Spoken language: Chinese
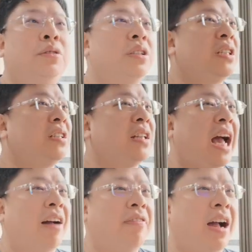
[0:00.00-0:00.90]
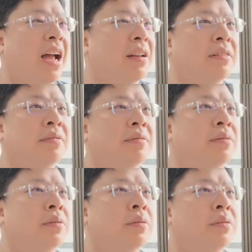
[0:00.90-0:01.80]
最近阿富汗，
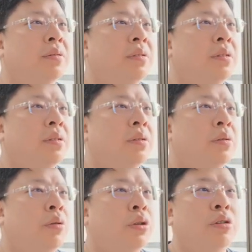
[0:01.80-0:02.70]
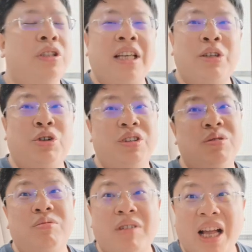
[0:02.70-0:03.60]
我都是在群
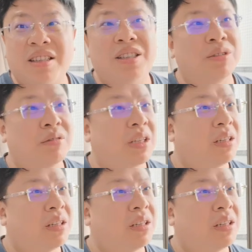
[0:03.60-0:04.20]
主看新闻